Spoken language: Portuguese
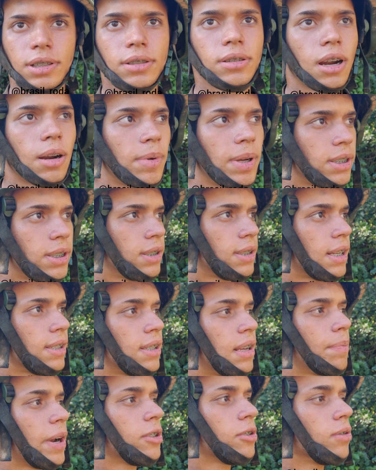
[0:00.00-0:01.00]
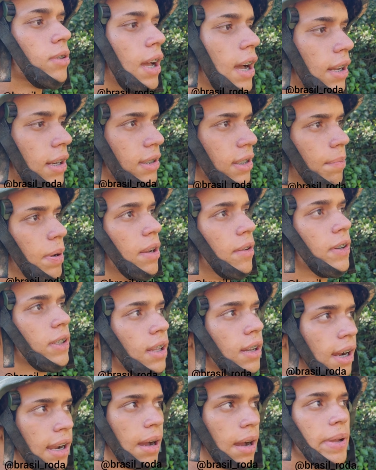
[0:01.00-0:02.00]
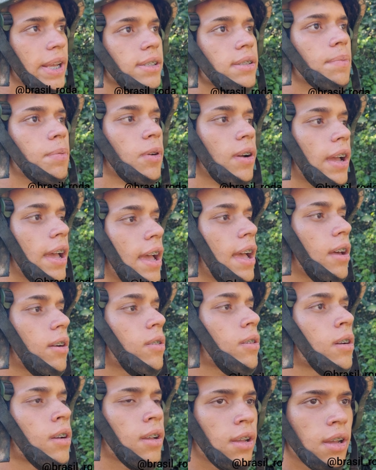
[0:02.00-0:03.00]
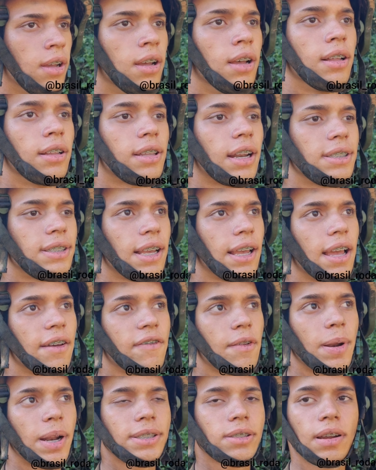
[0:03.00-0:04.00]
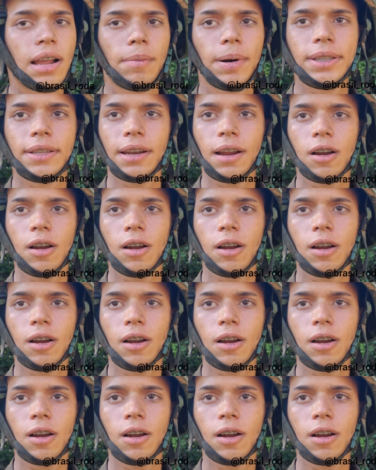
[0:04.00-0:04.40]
senhor, mas a gente está sempre ajudando, sempre levantando a cabeça para o guerreiro trazer a vibração que a bateria